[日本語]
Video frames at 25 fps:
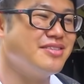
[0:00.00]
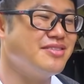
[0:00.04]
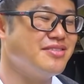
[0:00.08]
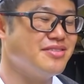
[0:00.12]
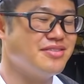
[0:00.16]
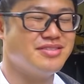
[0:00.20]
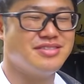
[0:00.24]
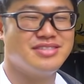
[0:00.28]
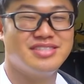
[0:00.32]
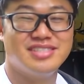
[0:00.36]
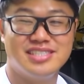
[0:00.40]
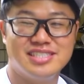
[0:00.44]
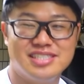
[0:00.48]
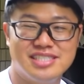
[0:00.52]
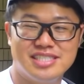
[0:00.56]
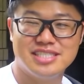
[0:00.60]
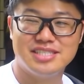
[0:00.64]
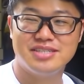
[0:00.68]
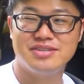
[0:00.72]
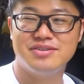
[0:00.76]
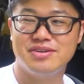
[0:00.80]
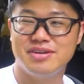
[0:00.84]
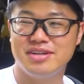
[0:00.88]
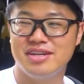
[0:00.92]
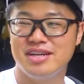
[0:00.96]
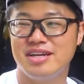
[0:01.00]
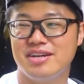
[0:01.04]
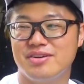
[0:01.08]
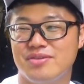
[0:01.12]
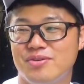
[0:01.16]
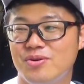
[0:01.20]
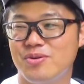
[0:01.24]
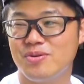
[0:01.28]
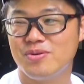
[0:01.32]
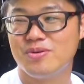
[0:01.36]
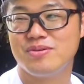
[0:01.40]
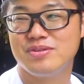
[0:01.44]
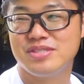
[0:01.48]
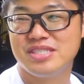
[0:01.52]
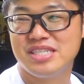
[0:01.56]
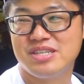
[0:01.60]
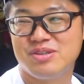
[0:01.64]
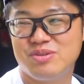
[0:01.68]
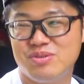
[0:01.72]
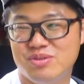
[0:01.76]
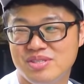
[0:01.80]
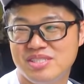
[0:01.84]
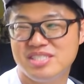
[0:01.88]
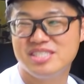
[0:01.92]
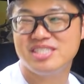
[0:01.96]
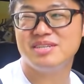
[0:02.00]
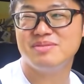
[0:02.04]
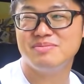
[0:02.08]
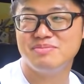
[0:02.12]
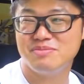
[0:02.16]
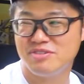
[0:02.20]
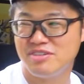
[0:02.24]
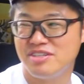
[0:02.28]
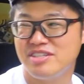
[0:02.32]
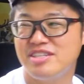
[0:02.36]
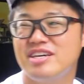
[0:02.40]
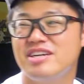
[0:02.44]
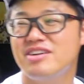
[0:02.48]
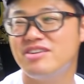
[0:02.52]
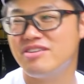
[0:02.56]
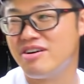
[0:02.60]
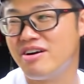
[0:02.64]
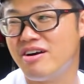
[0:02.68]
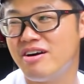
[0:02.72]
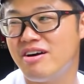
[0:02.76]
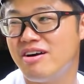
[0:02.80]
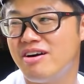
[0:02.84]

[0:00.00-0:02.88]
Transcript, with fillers: どっちにしろ俺らの高校じゃ甲子園無理だろ